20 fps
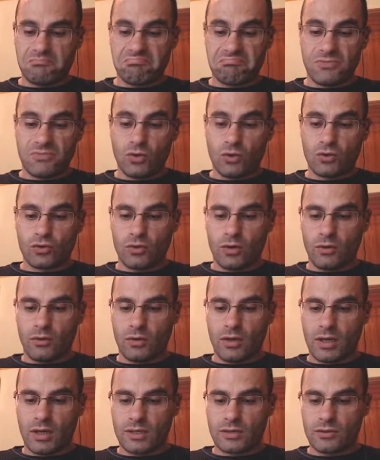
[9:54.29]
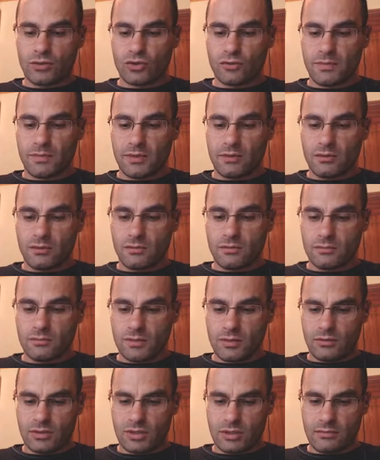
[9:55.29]
No, uso ninguna de las dos, pero me
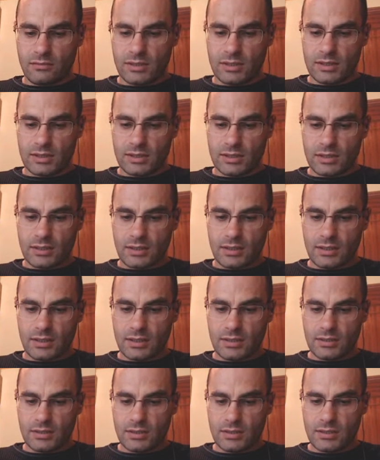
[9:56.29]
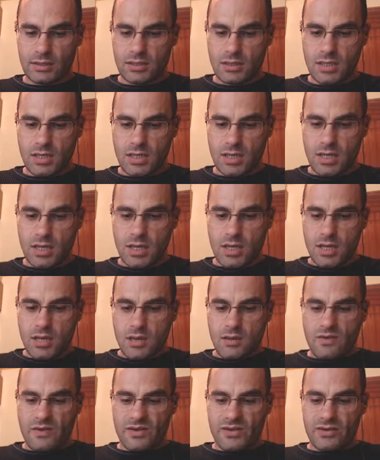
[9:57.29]
gustan más las arqueras.
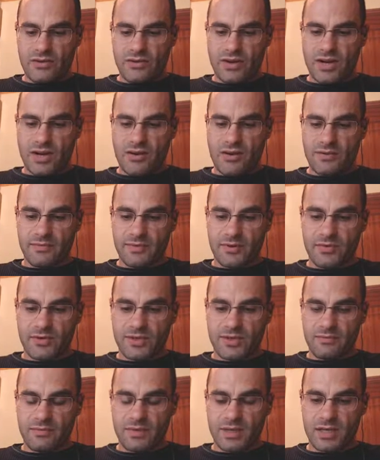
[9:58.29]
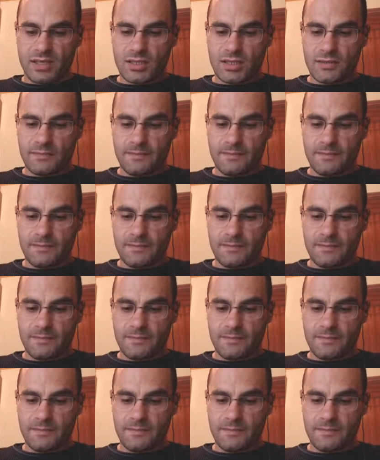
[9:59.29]
Desert Carrier me gusta más.